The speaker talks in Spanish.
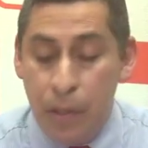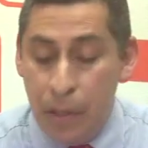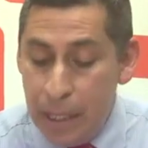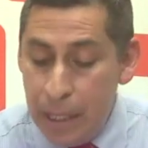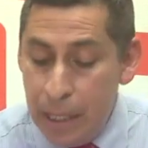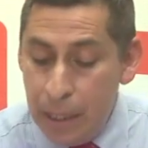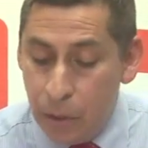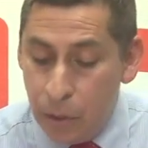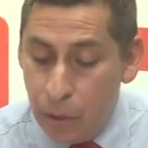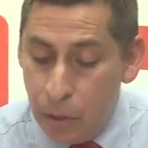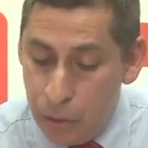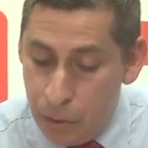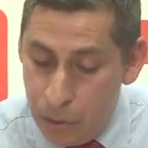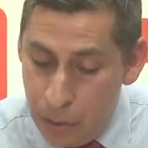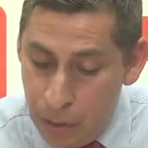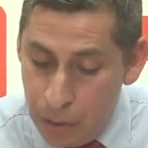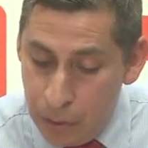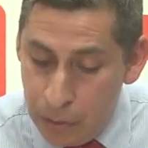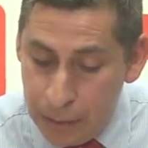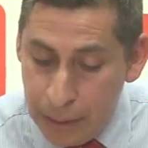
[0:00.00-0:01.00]
Hijo
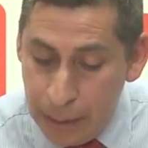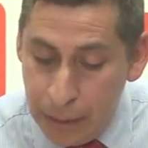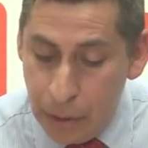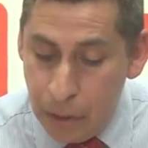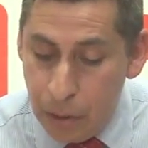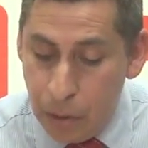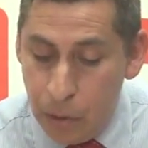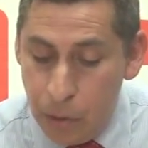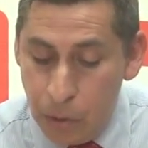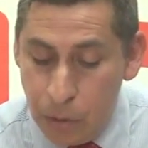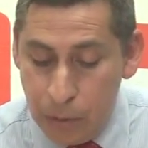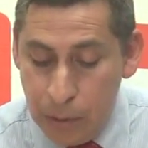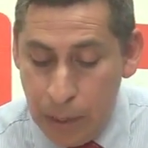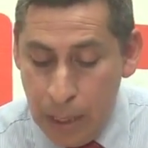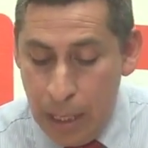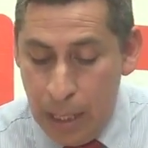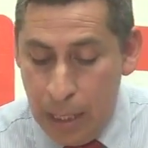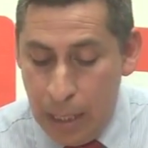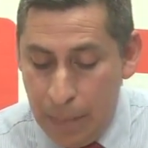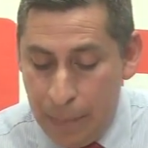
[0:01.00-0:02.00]
de Dios.
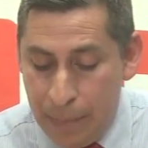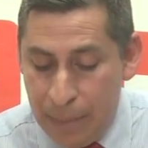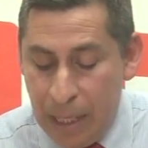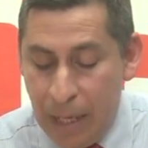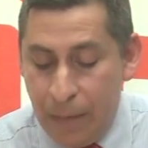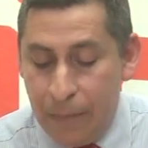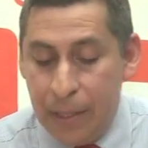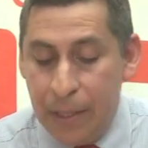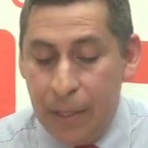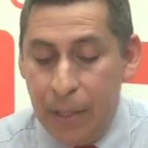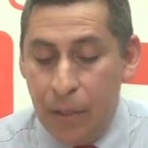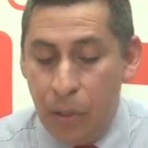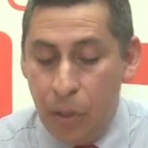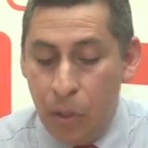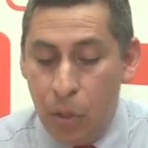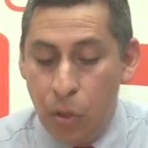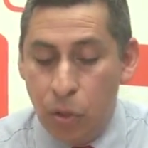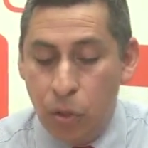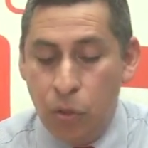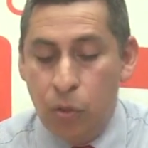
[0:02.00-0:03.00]
La palabra de
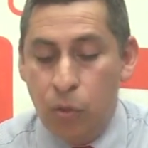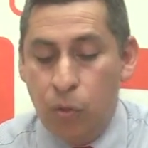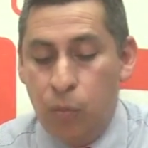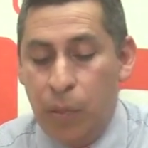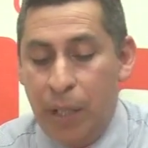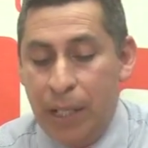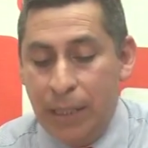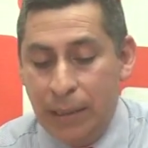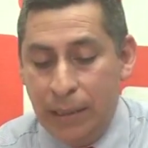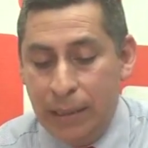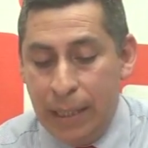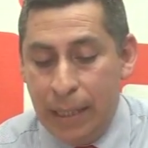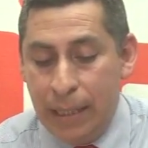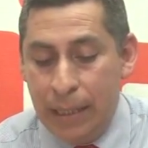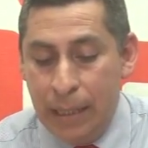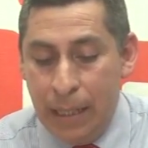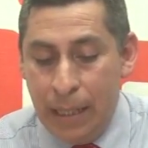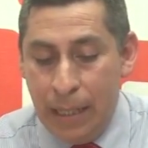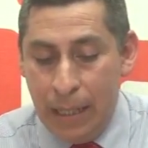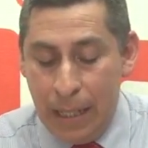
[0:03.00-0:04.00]
Dios nos
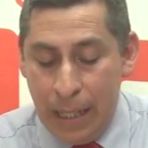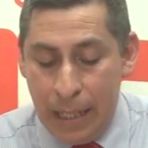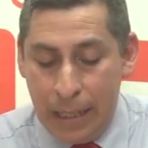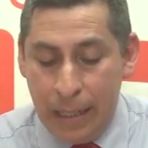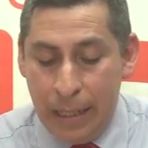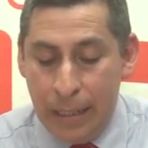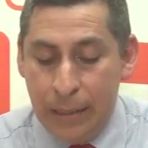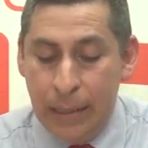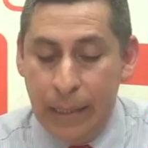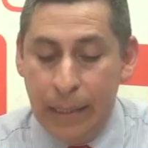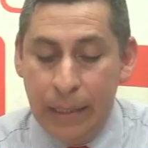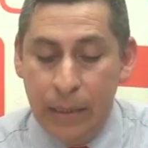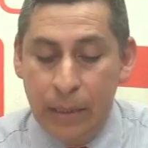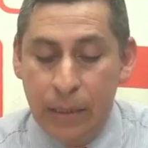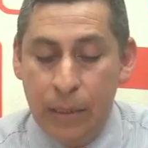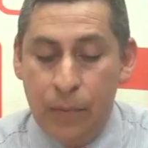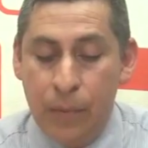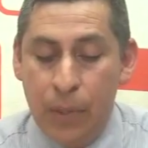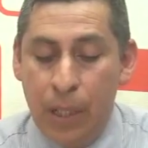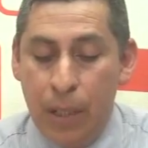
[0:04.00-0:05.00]
muestra en la carta que
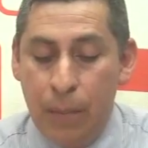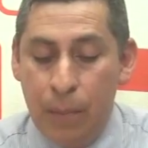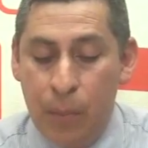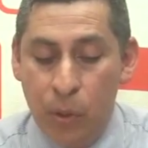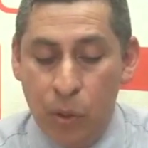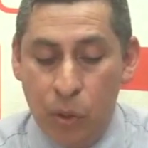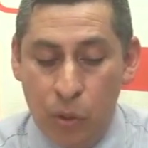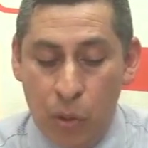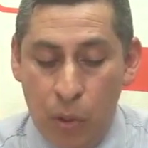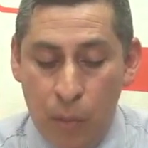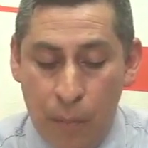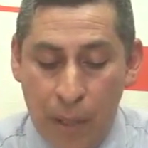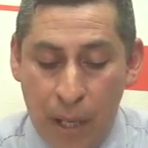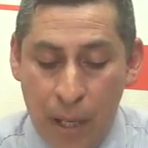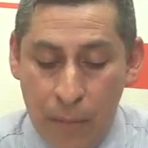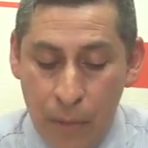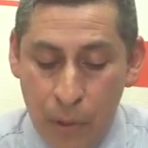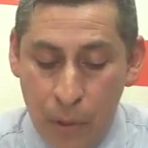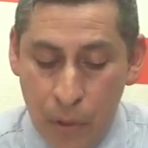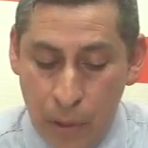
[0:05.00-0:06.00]
escribió el apóstol
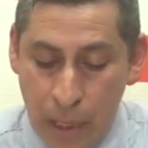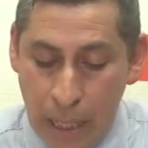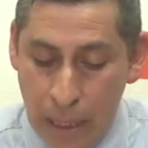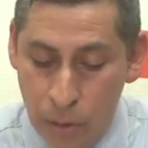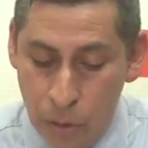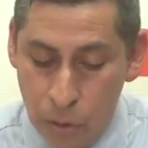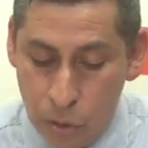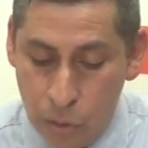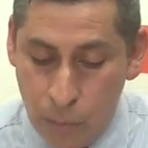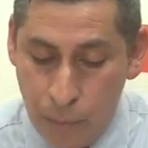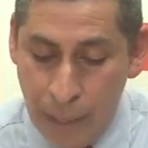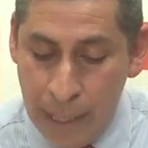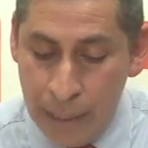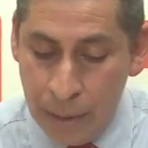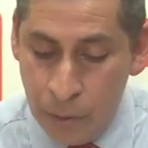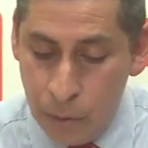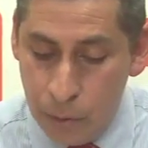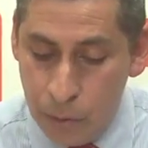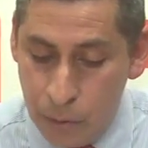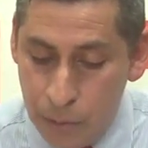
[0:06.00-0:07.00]
Pablo a los
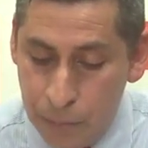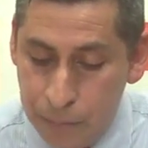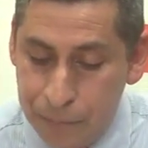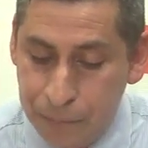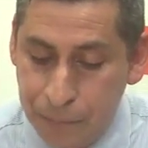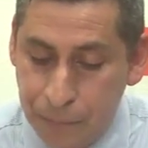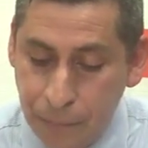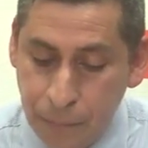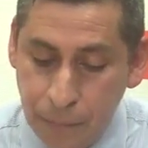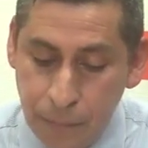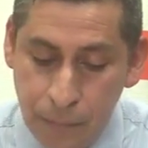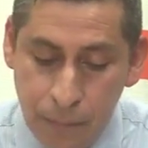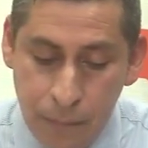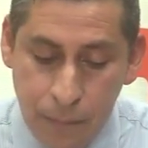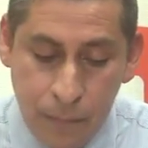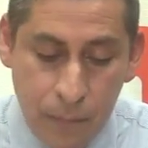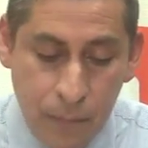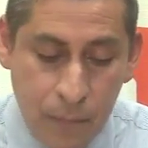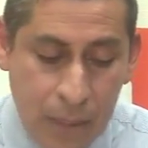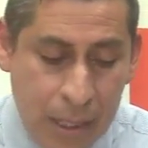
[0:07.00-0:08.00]
romanos,
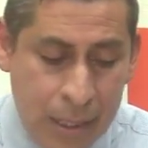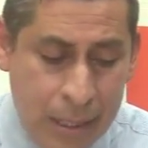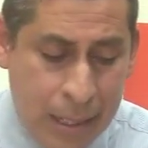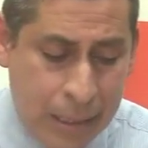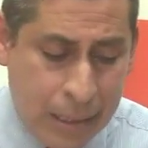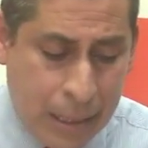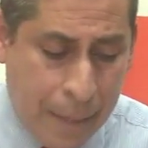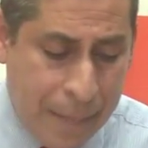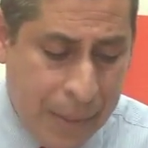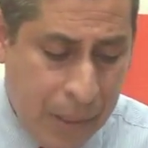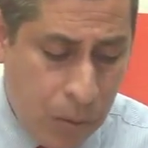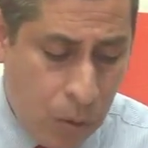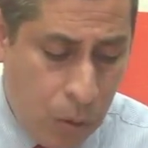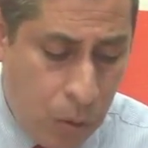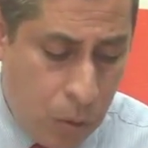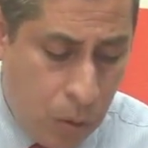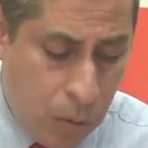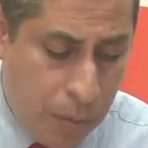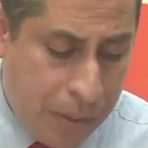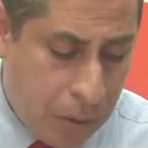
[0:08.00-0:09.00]
en el
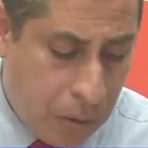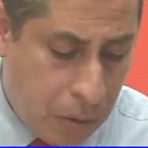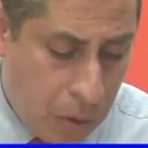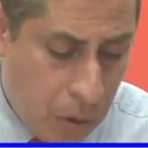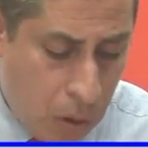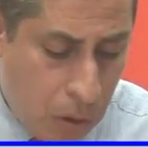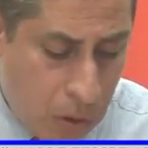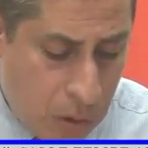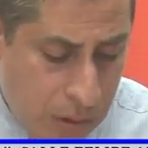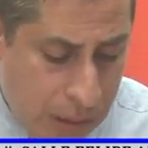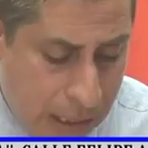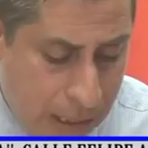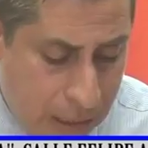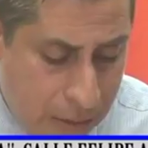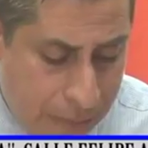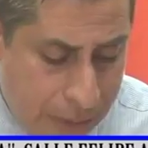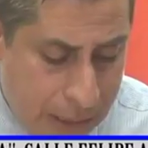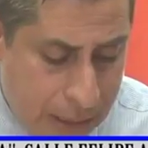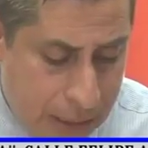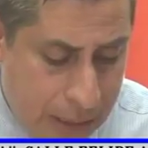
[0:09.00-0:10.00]
capítulo número 2 y en
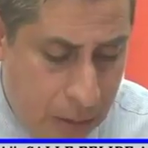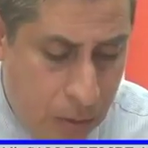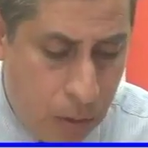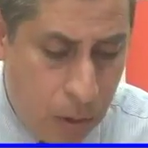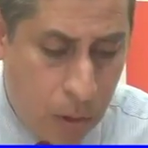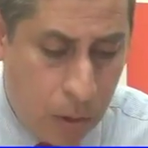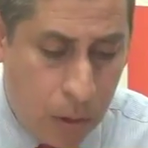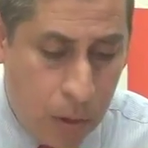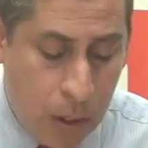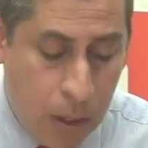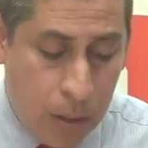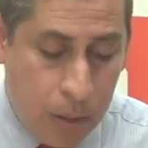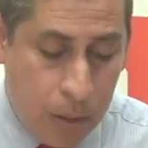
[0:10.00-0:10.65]
el versículo